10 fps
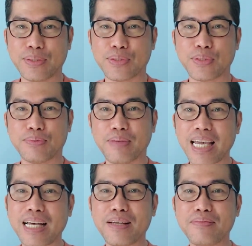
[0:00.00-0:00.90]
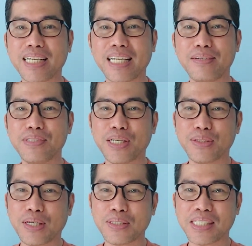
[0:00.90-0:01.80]
No? So mega, mega love
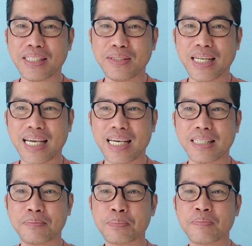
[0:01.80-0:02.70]
shoutout sa inyong lahat.